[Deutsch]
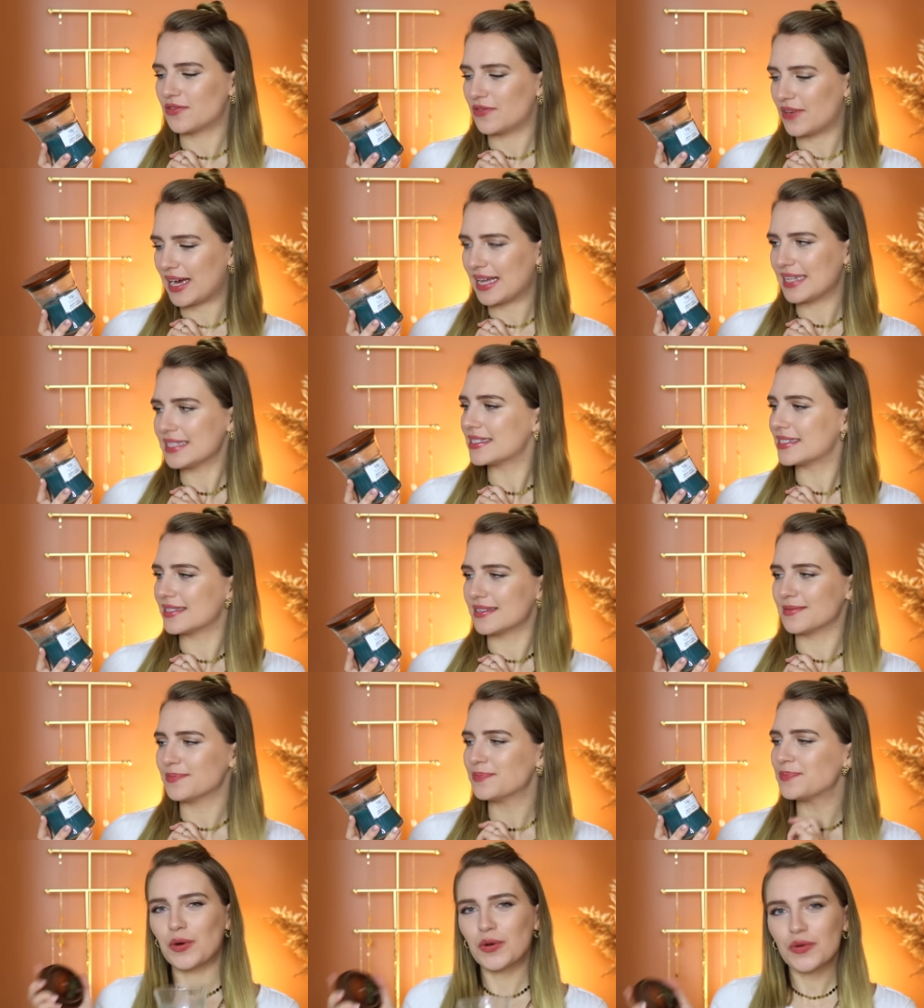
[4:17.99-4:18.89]

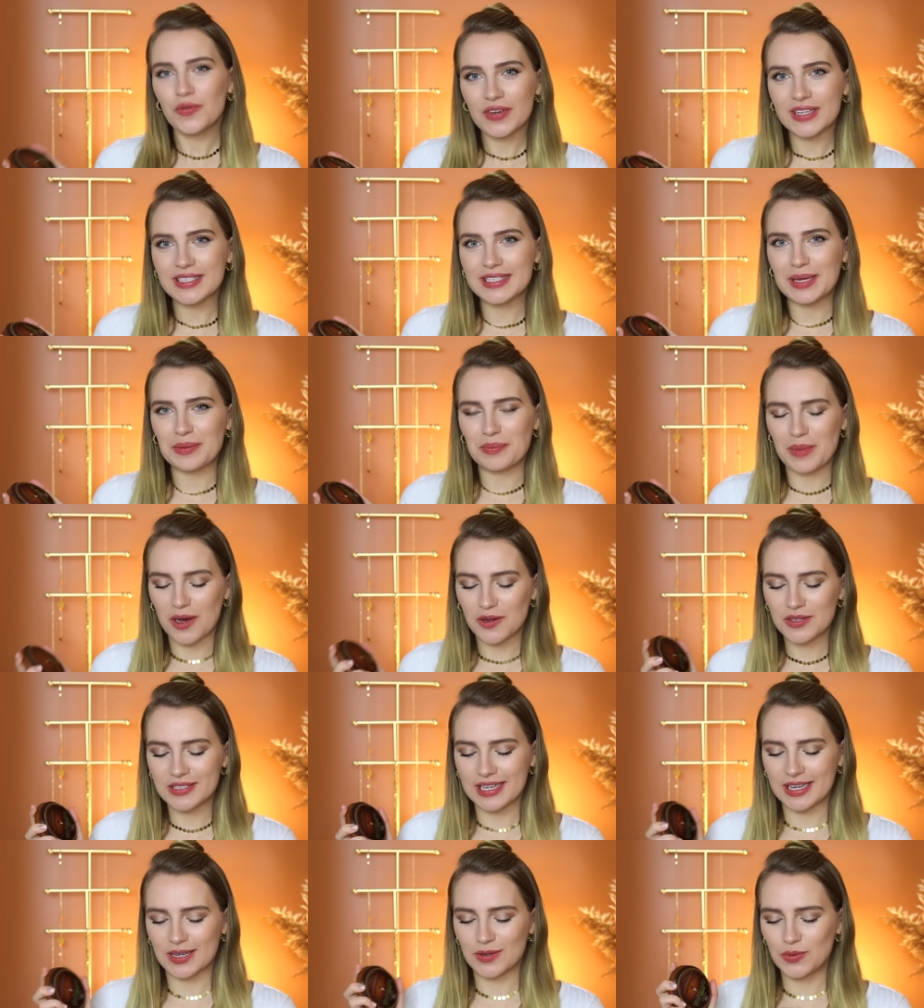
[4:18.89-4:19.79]
Wahnsinn. Und was eben auch
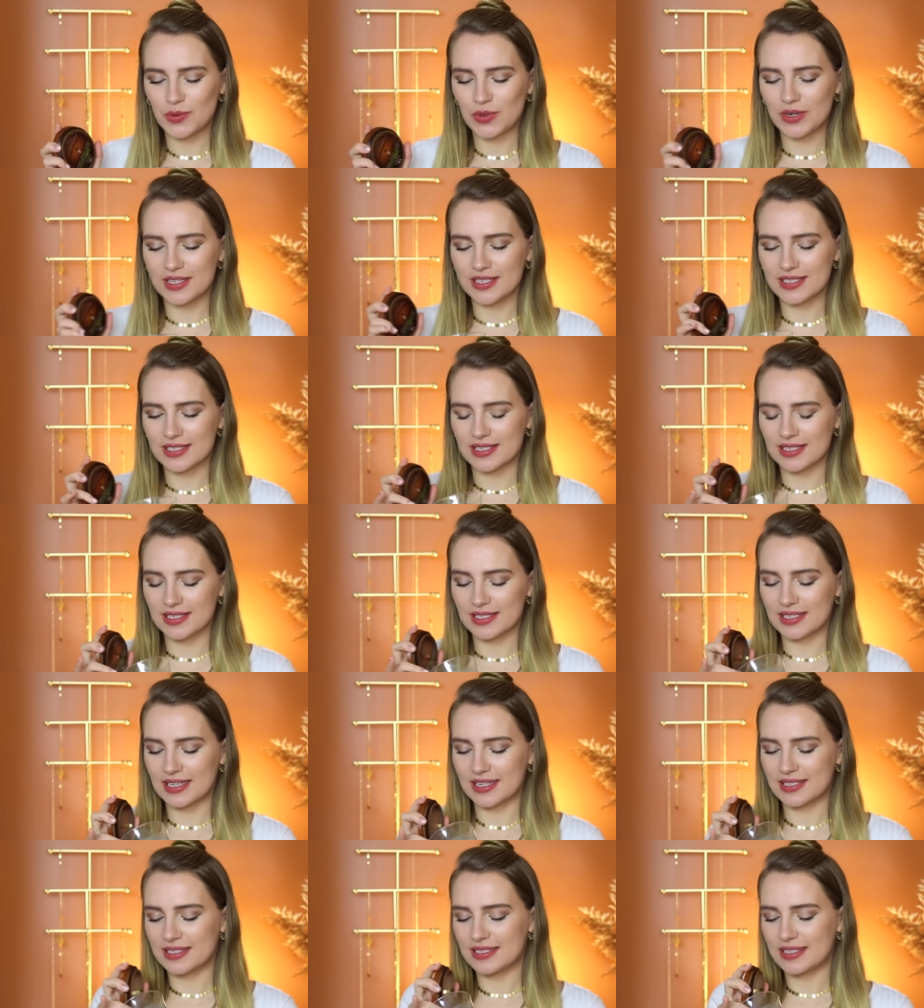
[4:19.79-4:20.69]
sehr cool ist, ist,
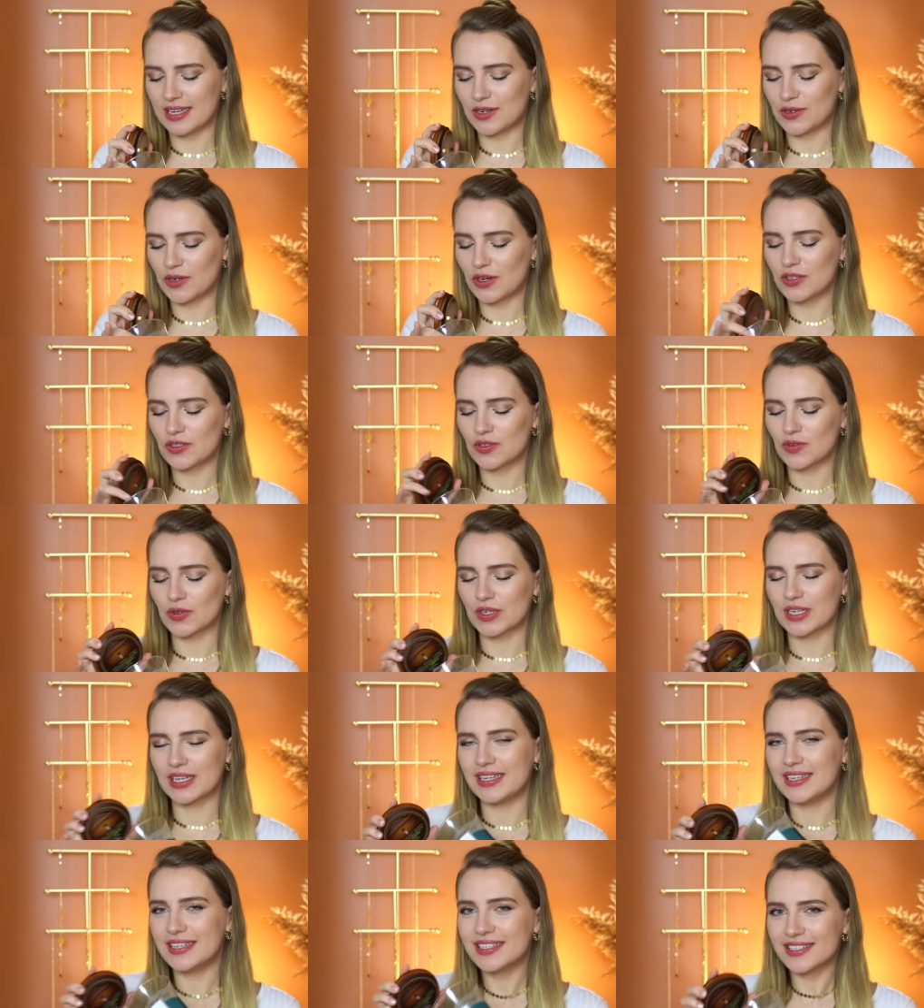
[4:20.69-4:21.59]
dass dieser Docht so
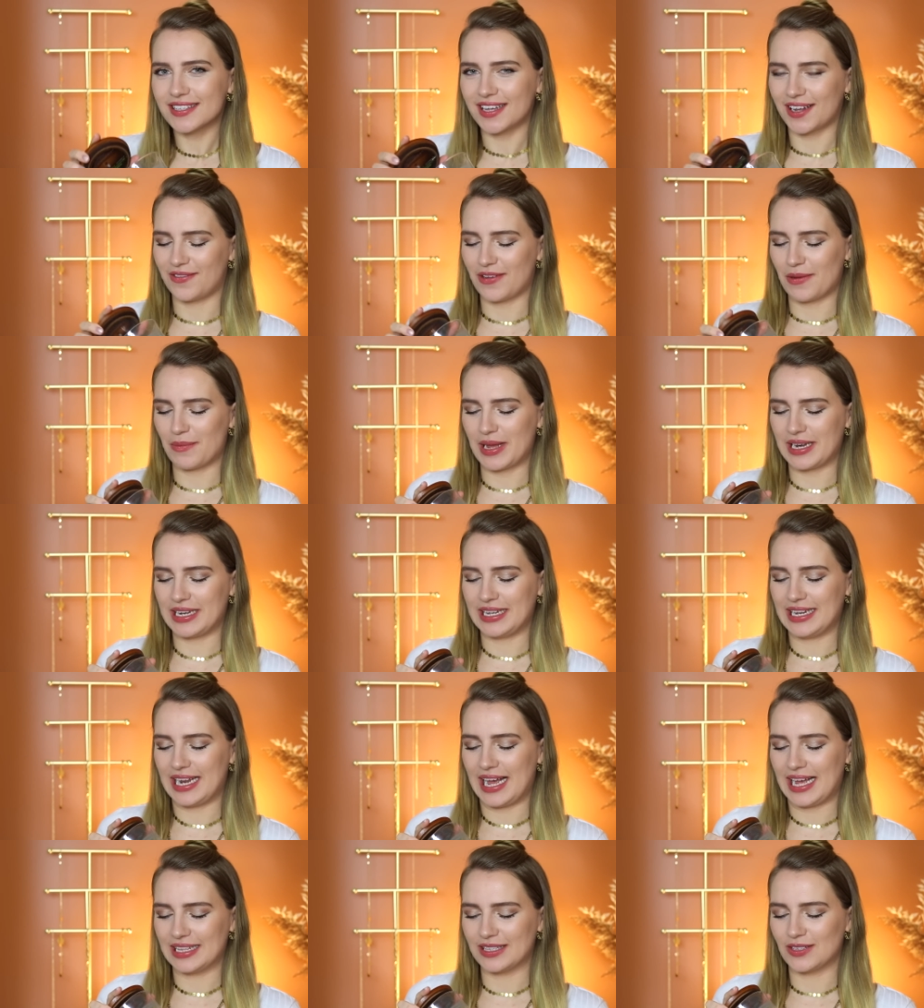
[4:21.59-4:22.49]
knistert, wenn man
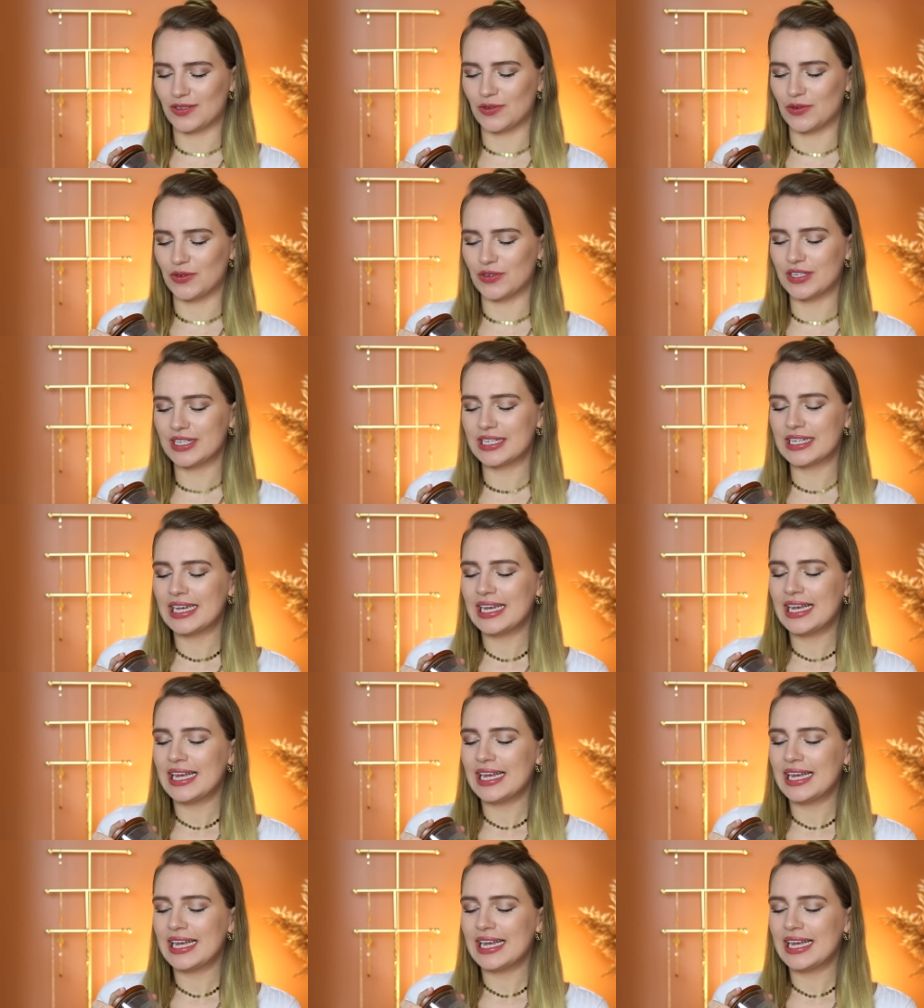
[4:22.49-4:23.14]
ihn anzündet.